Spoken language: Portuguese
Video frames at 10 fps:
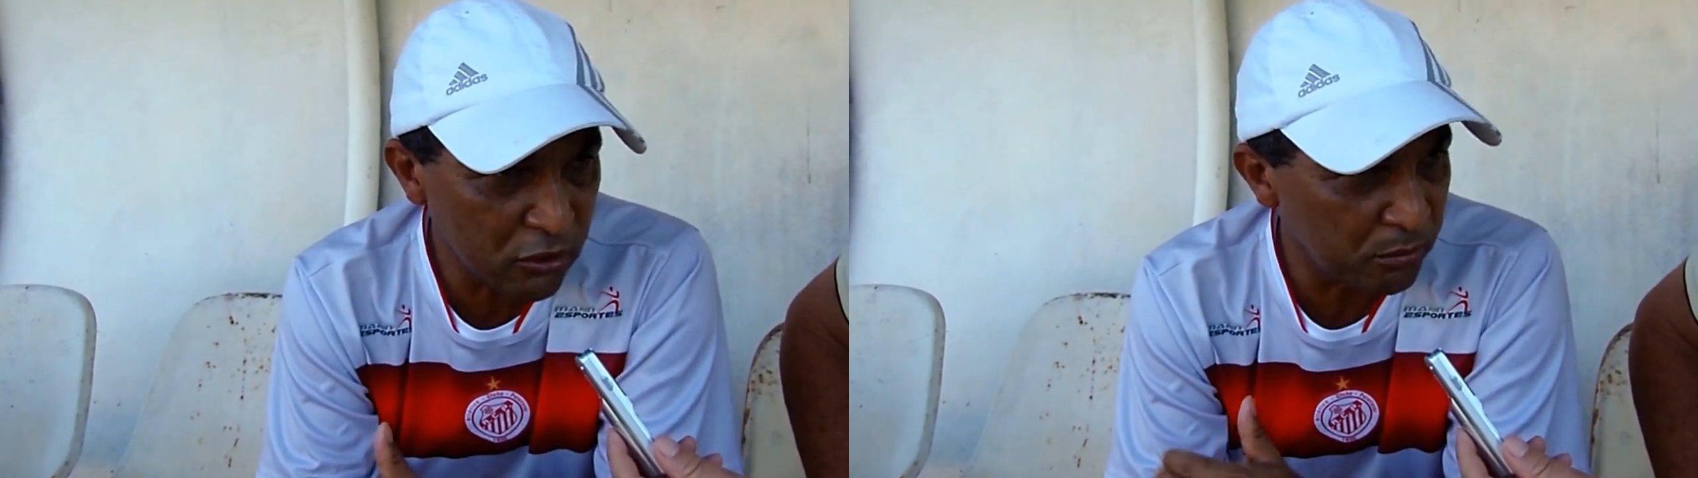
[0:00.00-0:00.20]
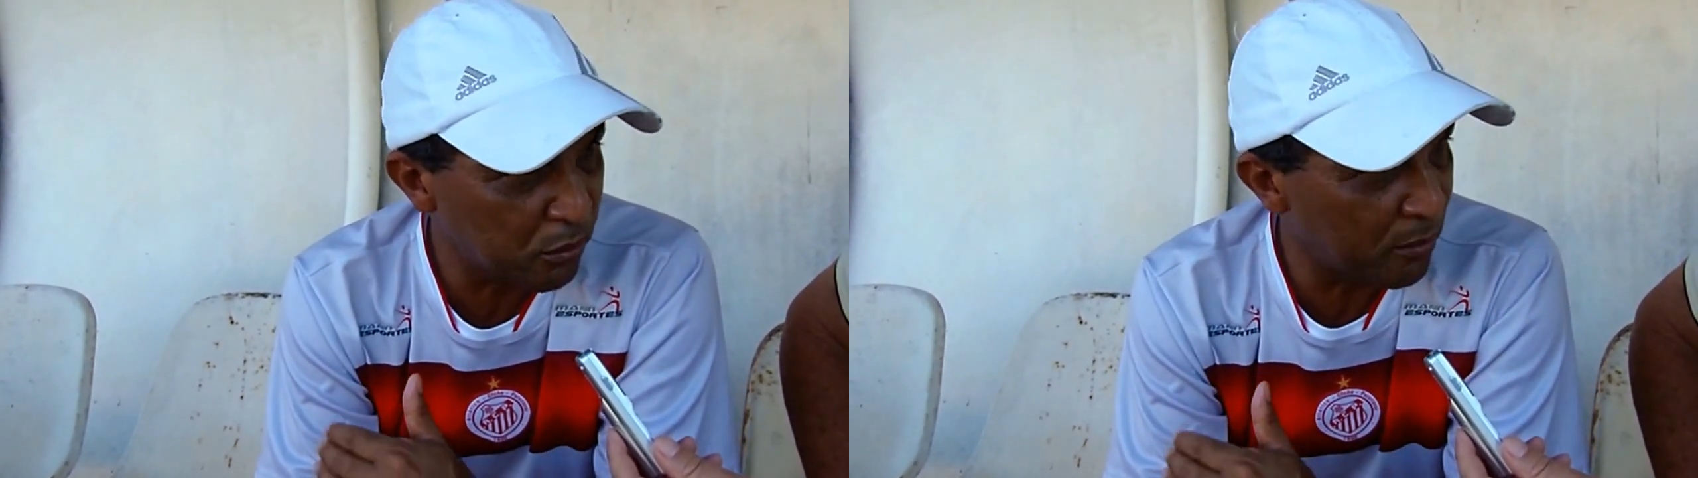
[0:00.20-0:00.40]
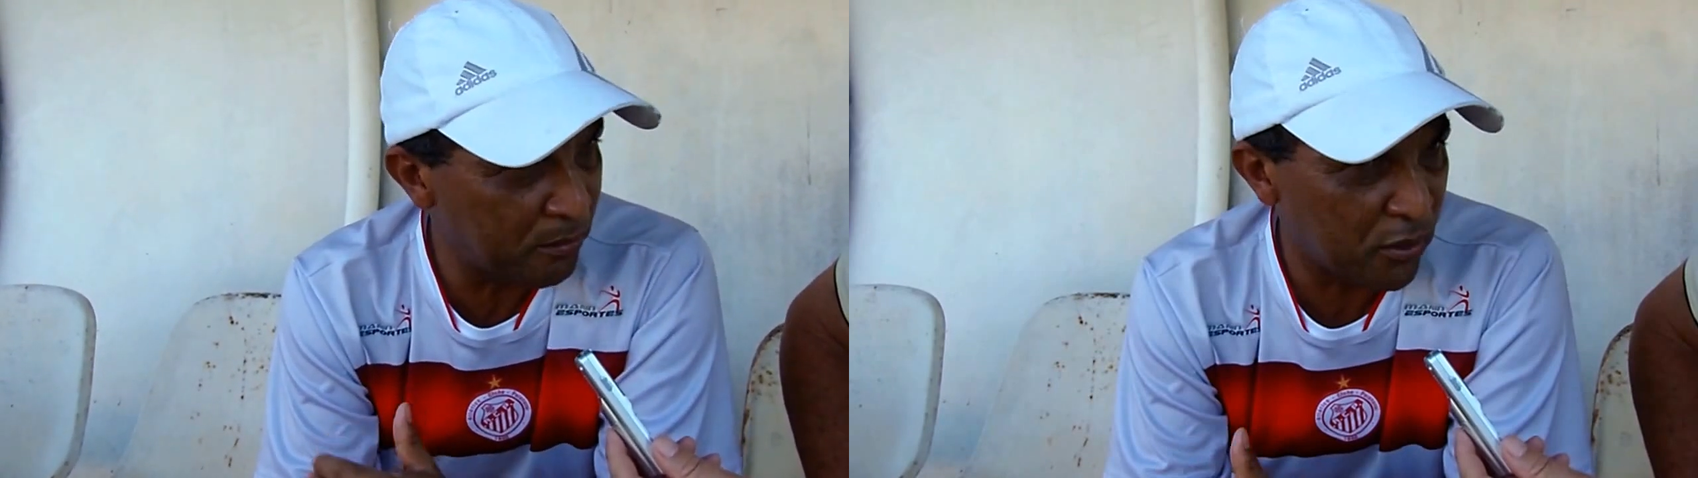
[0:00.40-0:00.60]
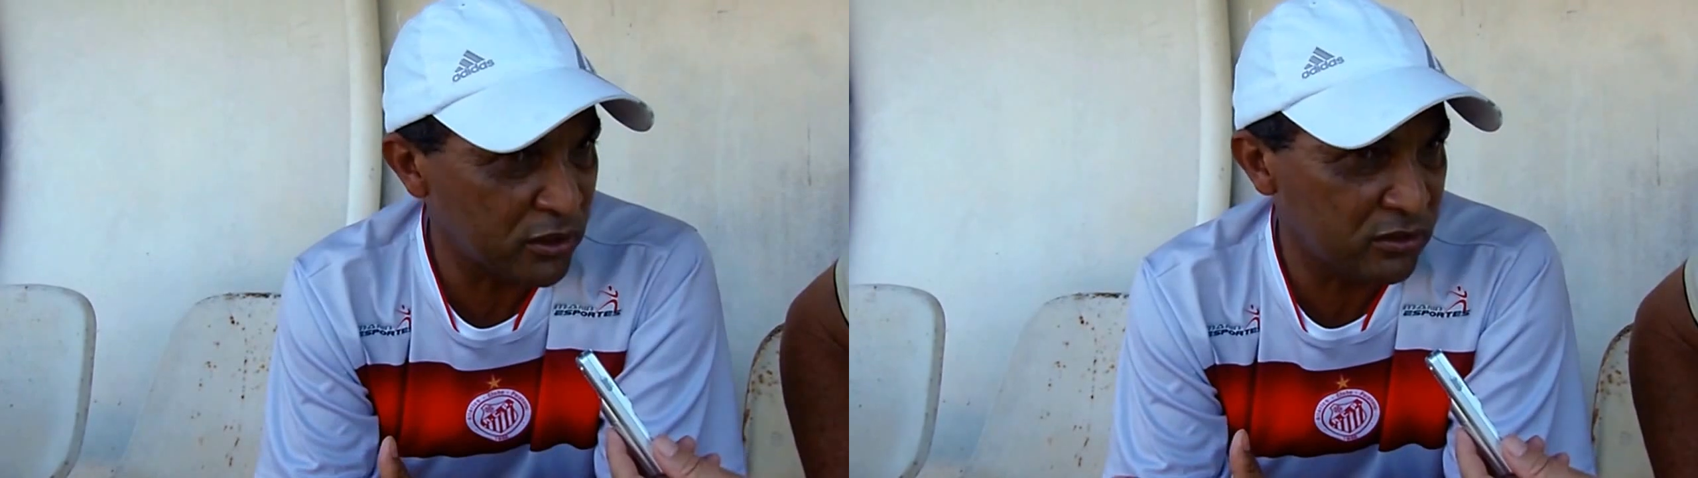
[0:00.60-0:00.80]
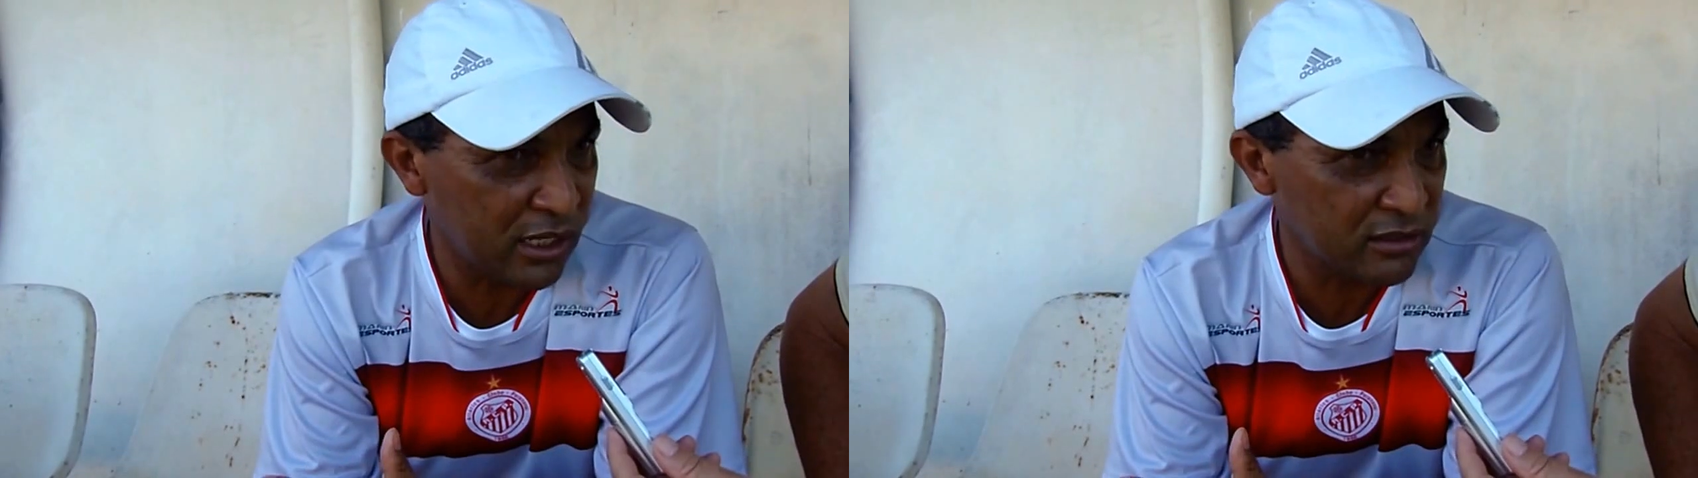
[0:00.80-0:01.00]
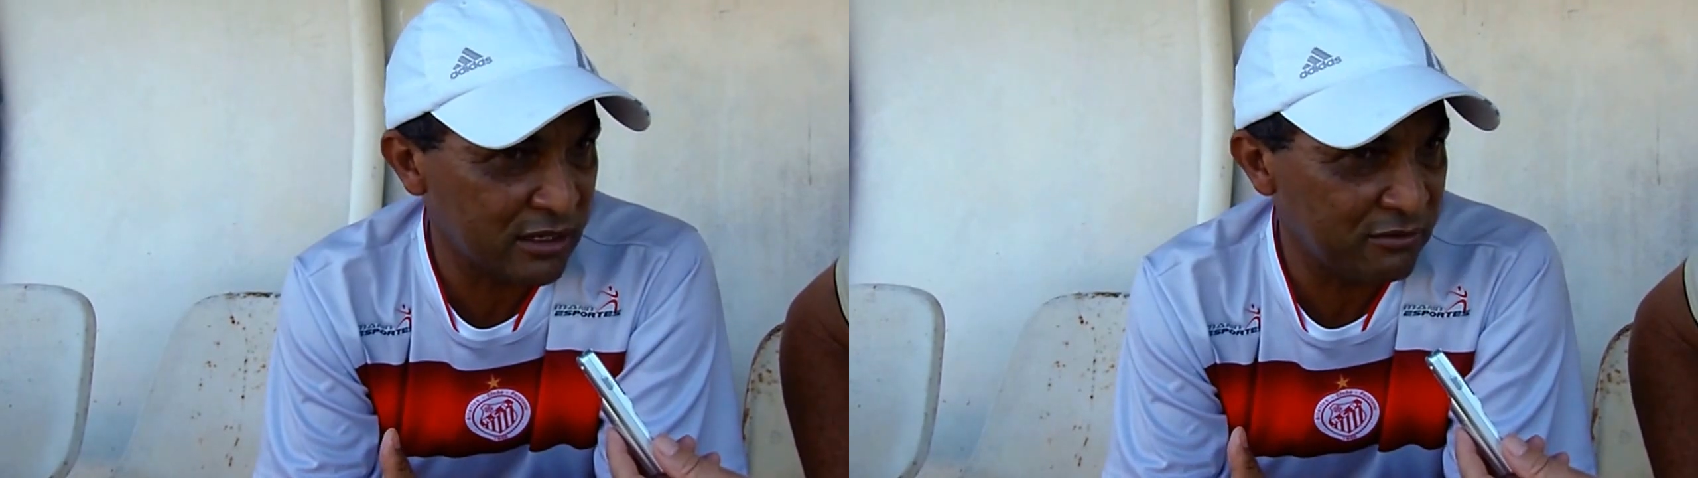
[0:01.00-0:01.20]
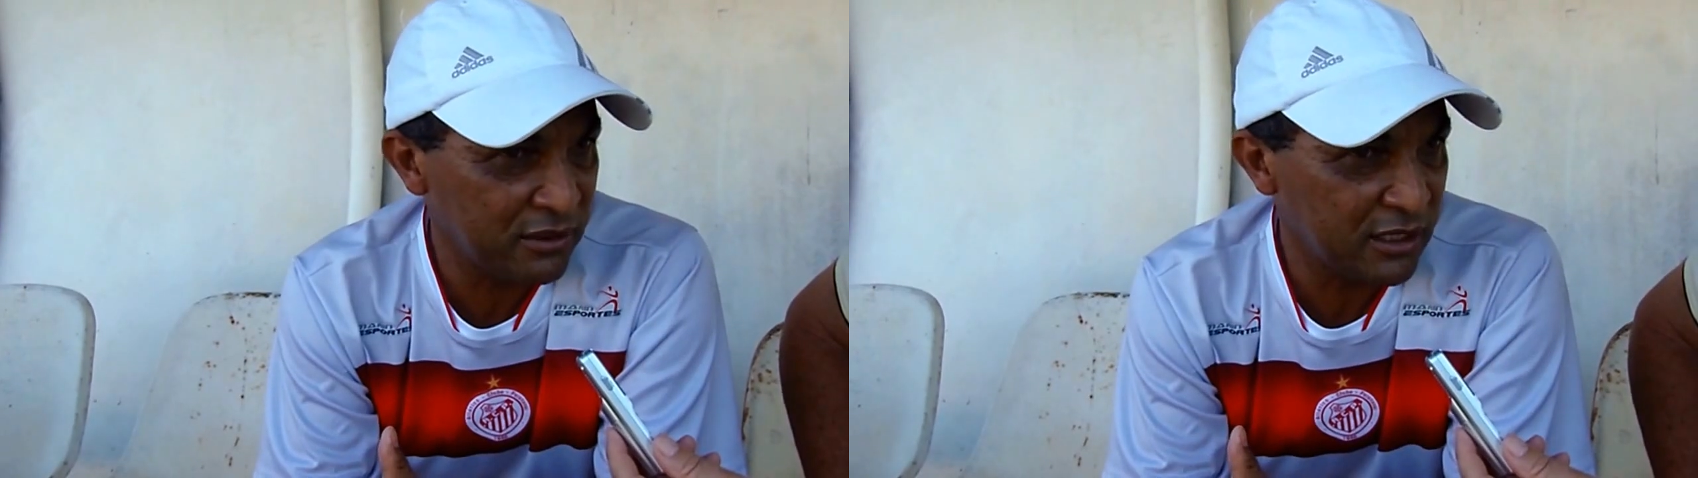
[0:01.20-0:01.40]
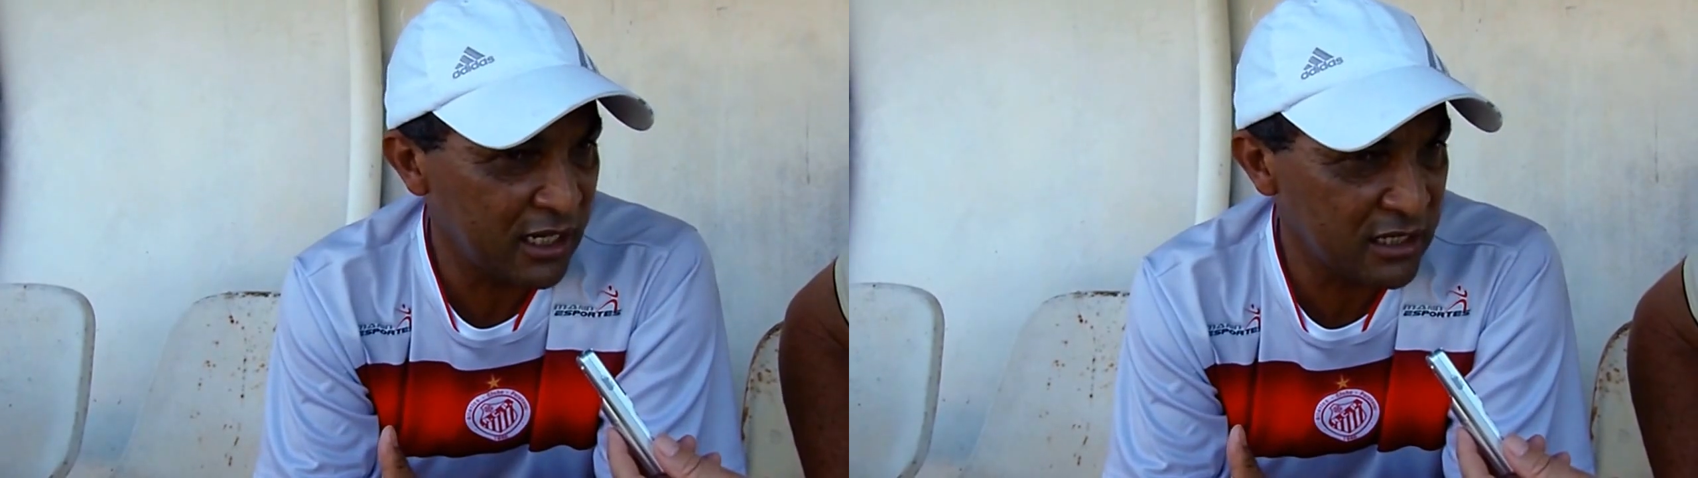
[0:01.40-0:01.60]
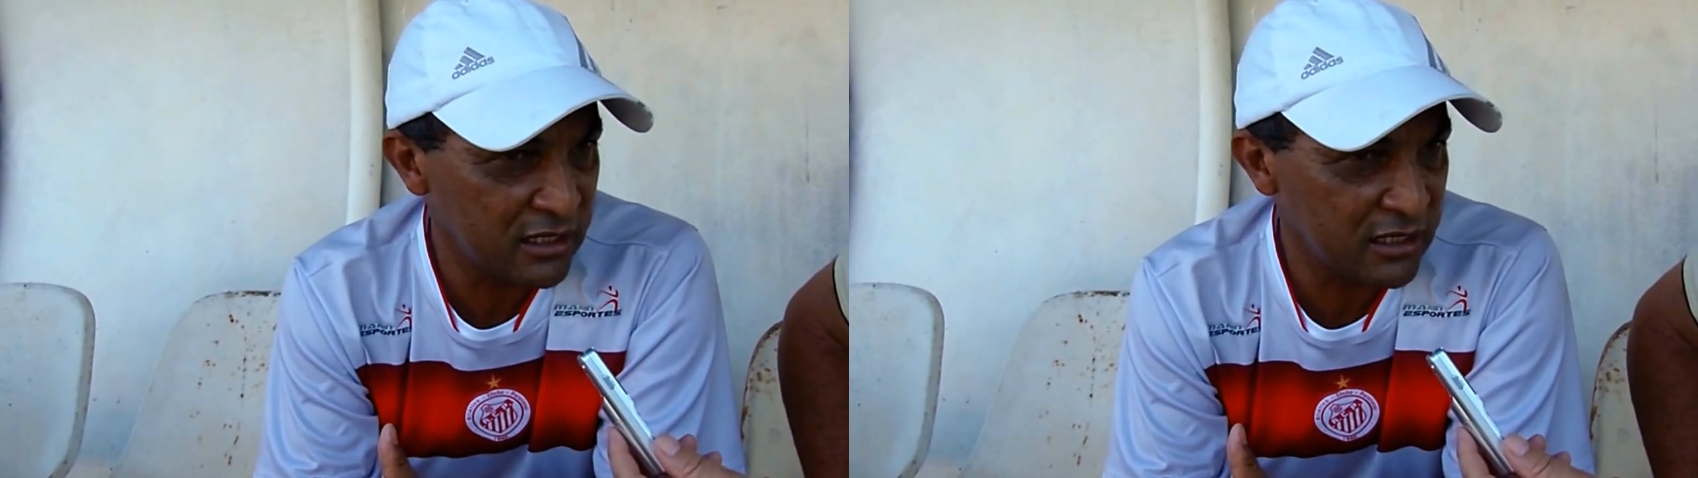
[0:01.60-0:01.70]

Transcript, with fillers: um propósito na nossa vida, né?